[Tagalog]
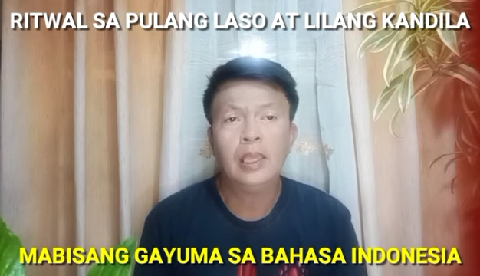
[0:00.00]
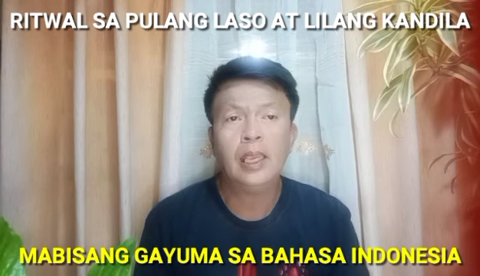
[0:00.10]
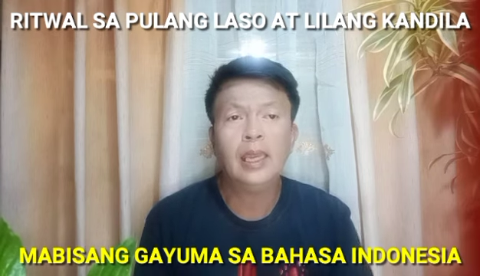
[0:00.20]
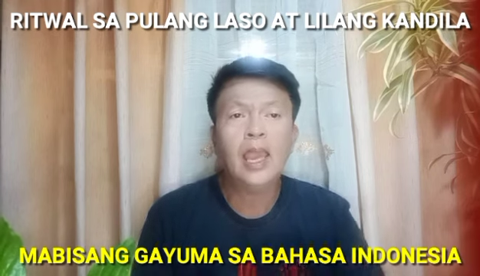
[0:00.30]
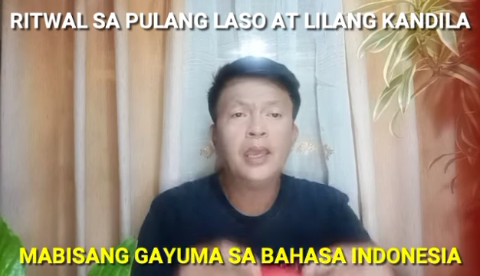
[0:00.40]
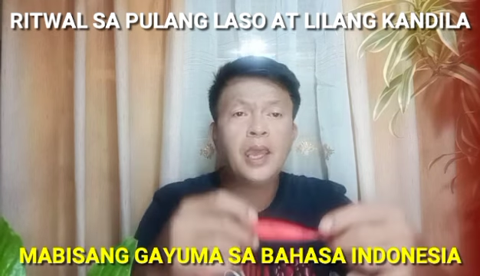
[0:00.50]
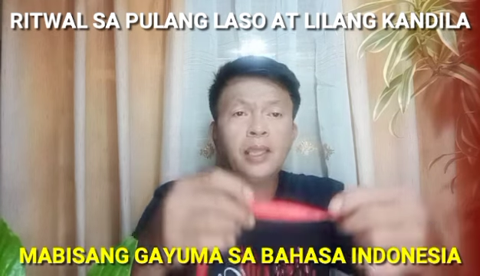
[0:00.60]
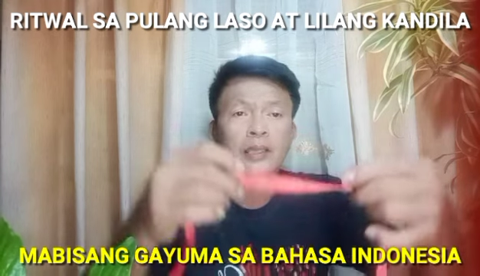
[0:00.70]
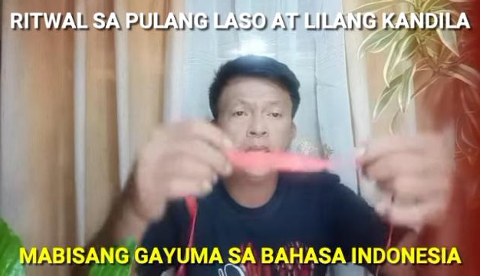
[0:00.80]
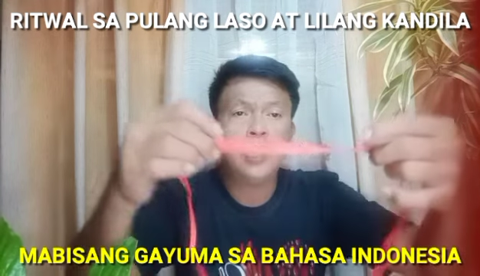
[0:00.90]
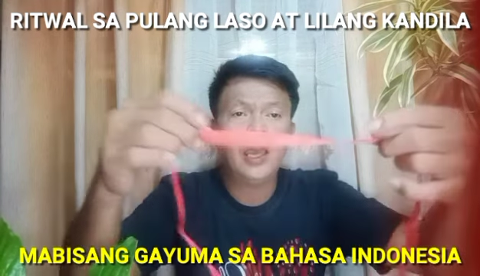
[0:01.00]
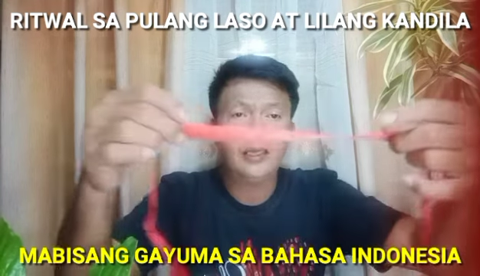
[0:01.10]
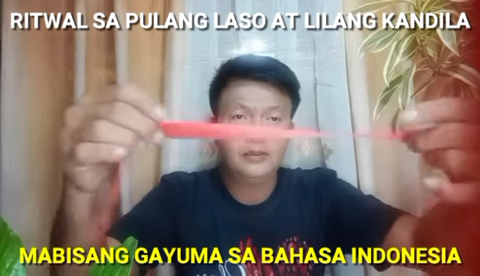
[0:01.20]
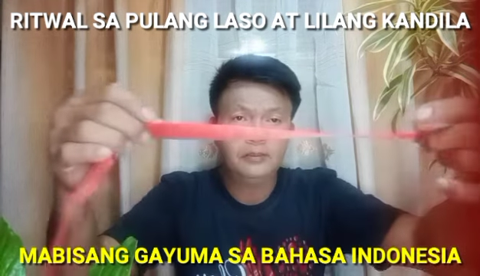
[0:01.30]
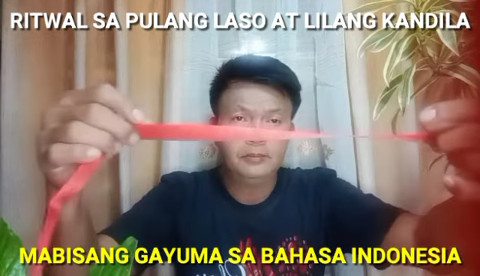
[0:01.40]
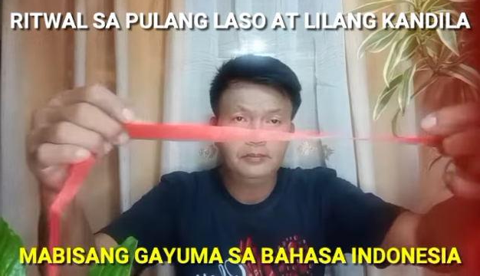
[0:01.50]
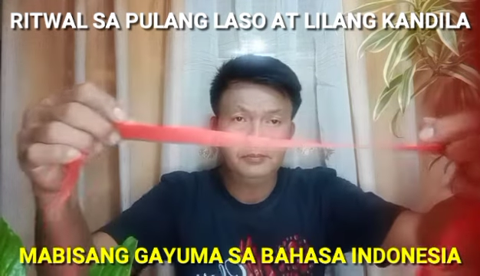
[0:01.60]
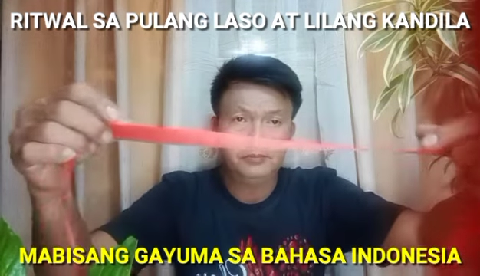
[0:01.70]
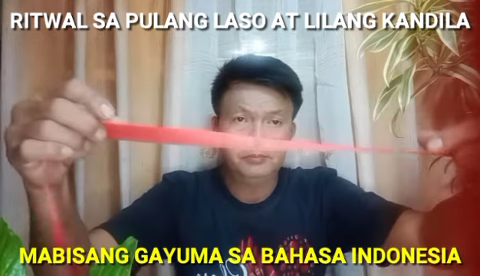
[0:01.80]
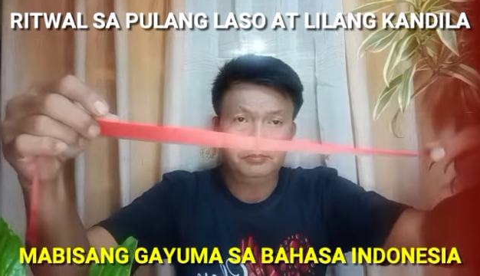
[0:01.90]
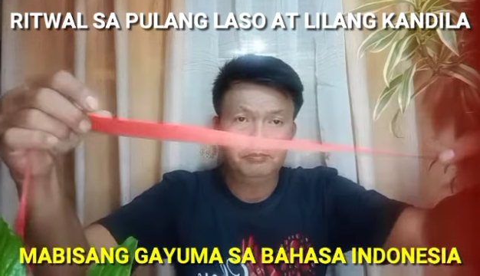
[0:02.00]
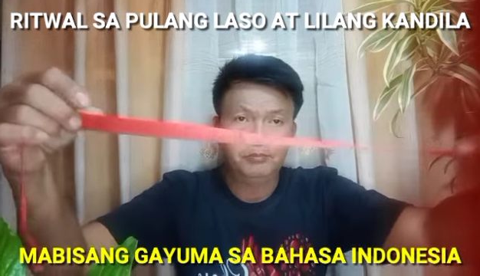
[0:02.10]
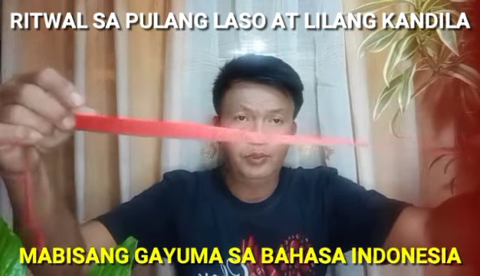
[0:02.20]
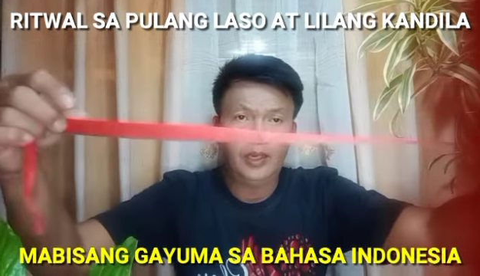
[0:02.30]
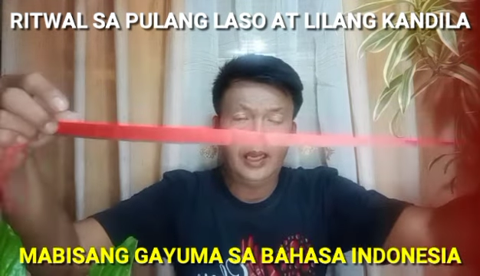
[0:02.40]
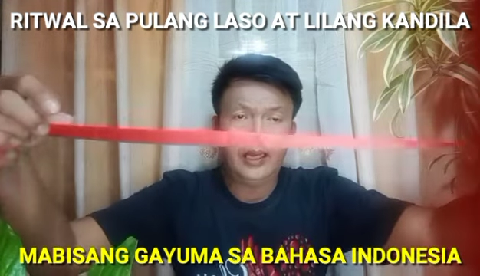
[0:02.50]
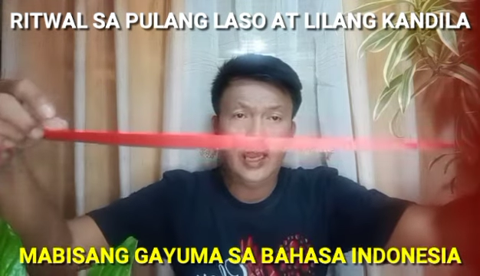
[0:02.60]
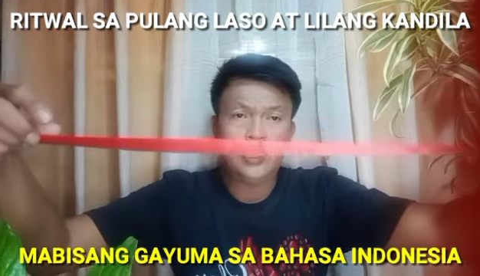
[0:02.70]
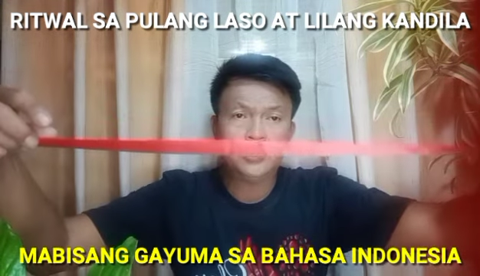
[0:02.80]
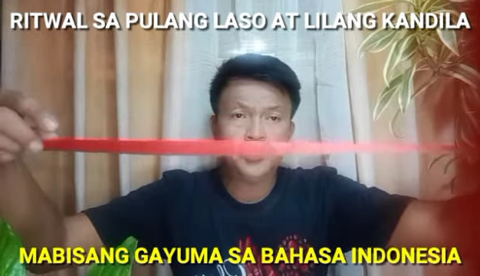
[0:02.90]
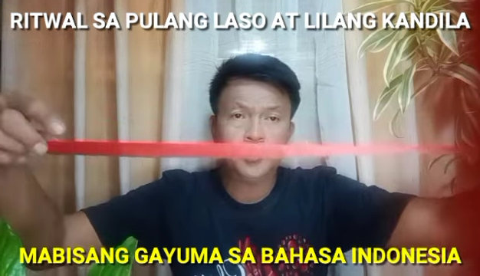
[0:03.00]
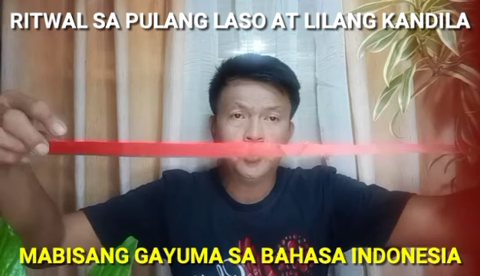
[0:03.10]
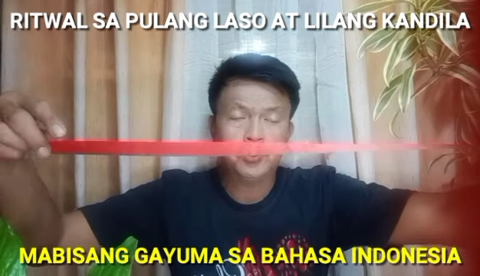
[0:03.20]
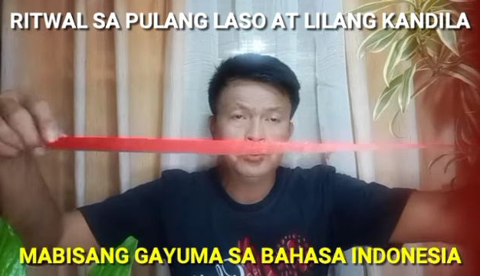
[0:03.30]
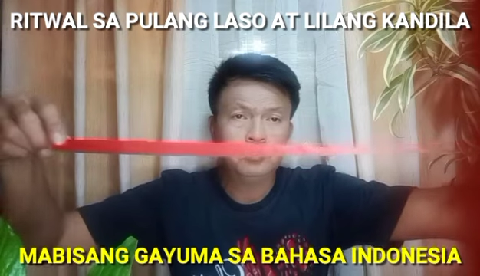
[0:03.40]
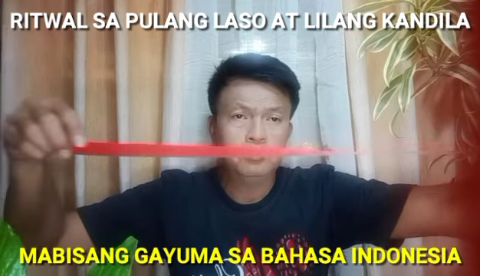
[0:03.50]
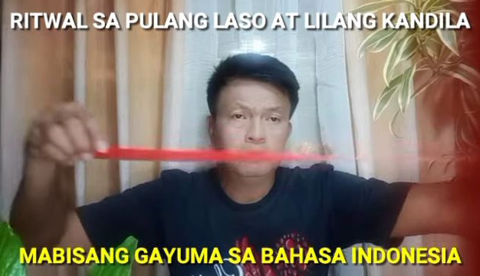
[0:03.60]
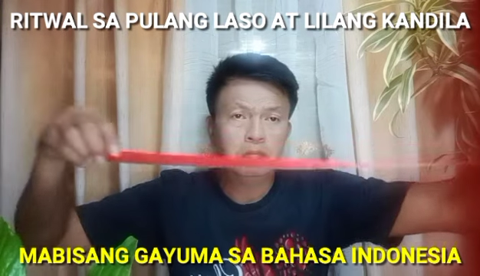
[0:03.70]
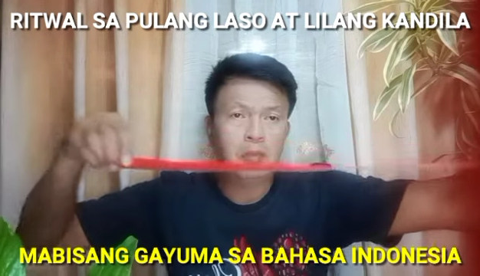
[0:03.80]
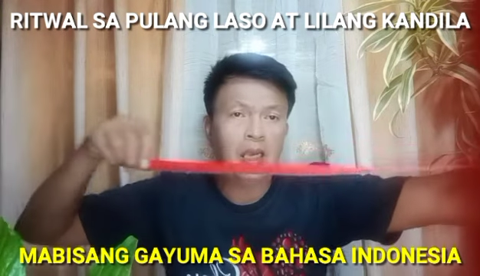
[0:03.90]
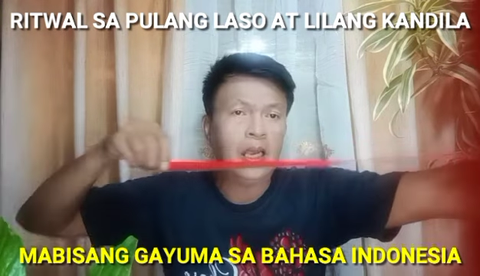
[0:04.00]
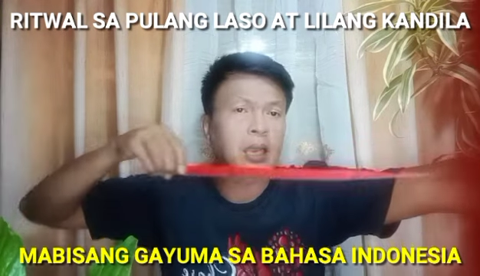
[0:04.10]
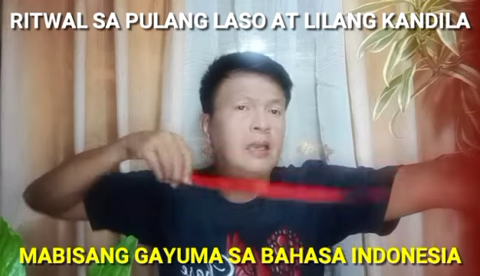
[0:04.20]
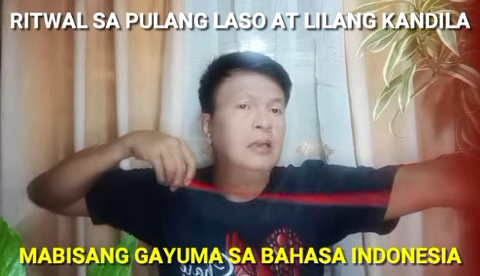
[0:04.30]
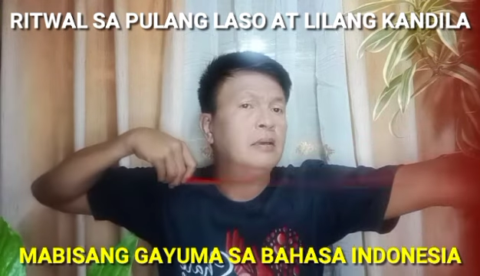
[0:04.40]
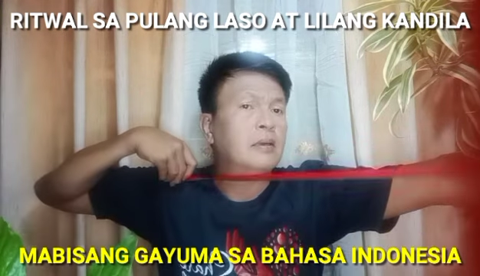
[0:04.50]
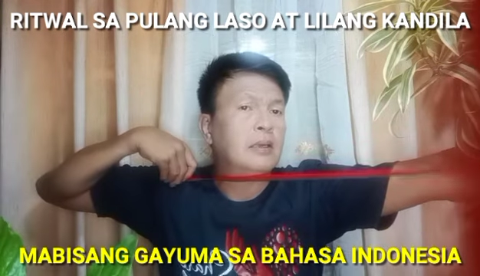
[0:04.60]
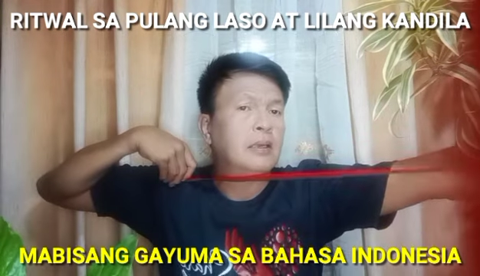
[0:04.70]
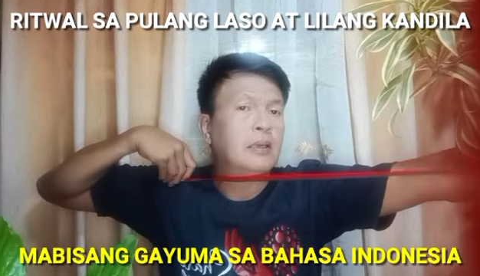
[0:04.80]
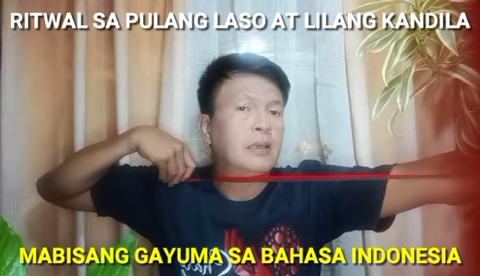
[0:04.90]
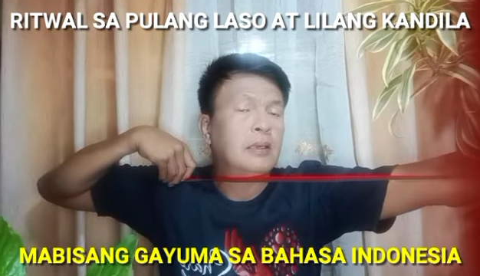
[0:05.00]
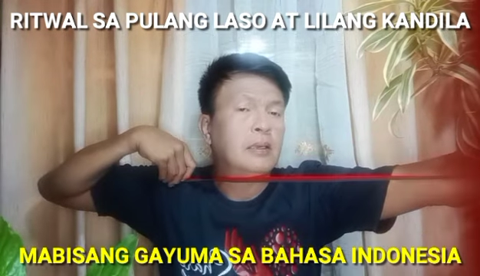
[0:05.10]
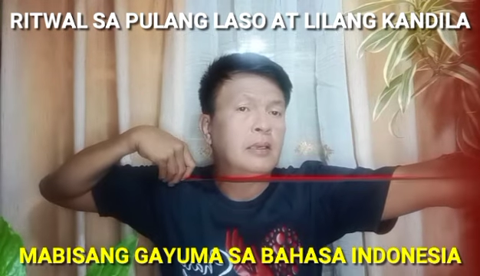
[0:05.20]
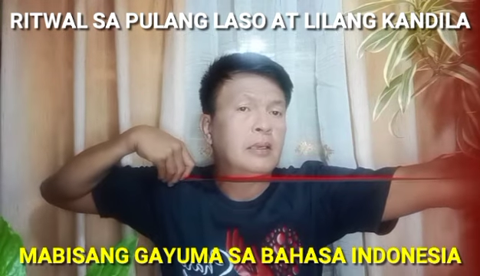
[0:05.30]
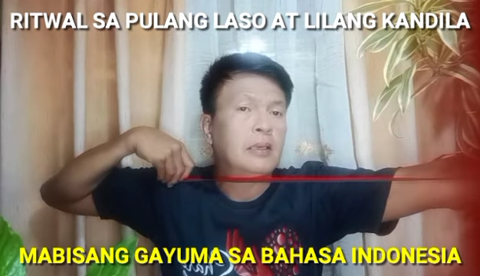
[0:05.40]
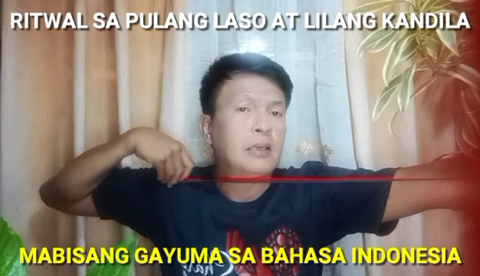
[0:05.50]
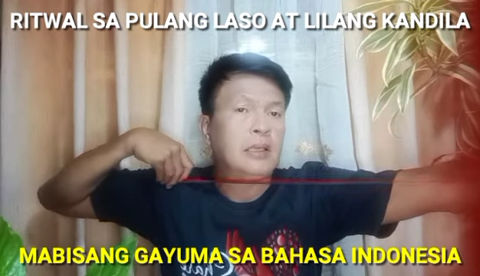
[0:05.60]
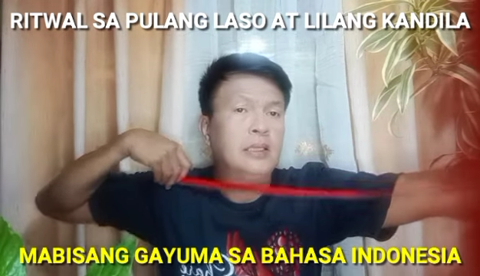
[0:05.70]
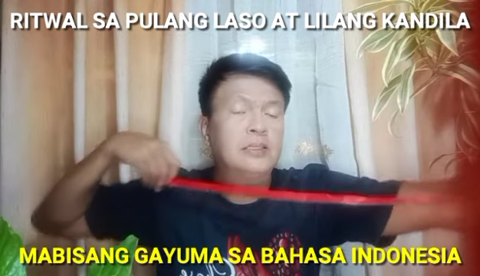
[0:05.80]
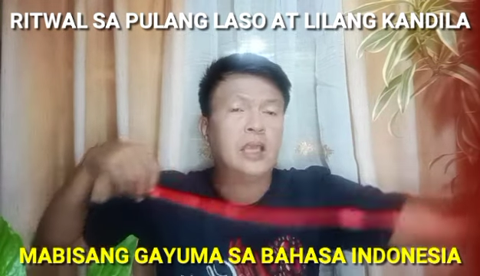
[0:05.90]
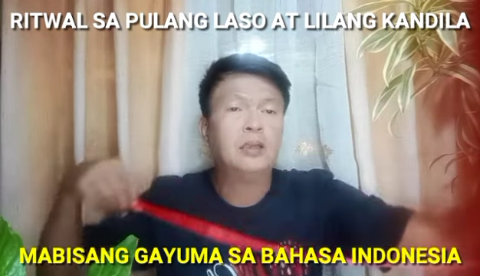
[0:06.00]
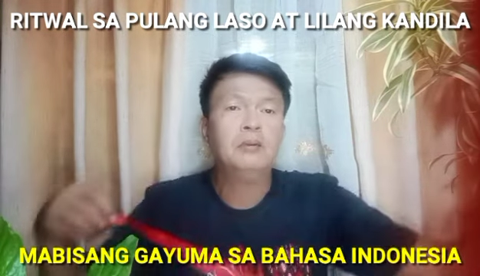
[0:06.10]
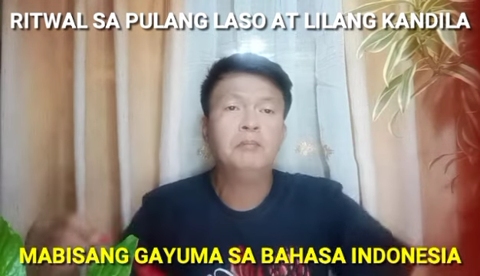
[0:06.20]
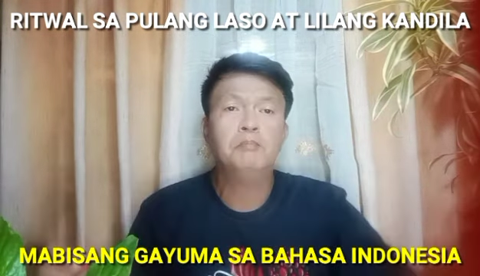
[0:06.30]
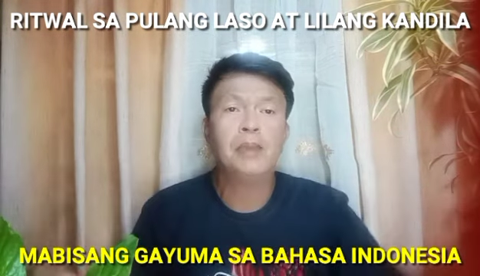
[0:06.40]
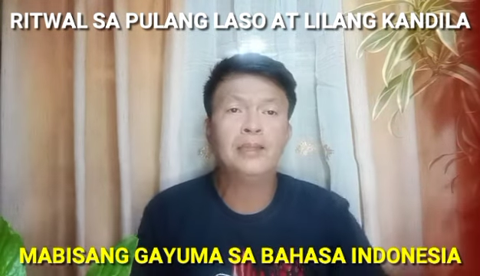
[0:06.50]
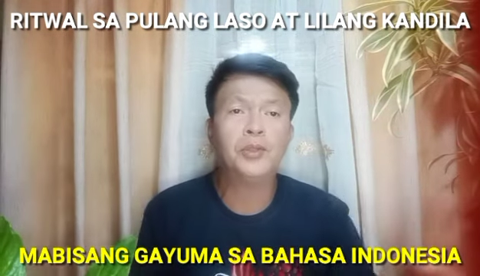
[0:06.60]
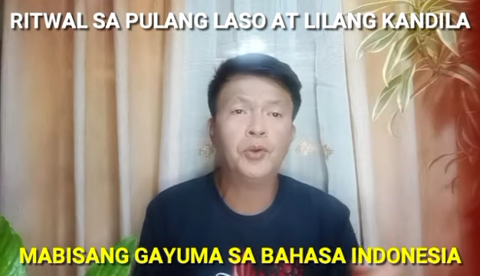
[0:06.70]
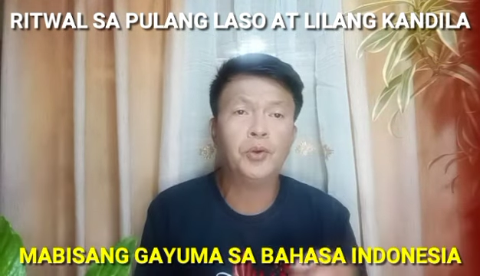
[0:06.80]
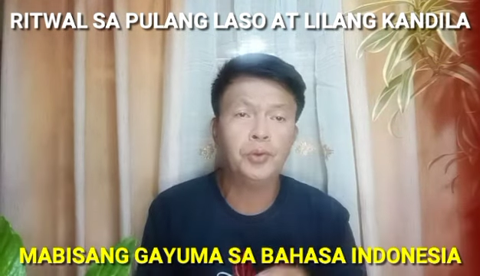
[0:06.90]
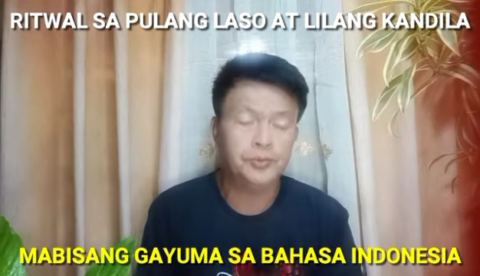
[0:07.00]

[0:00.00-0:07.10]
kailangan natin ng pulang laso mga isang metro.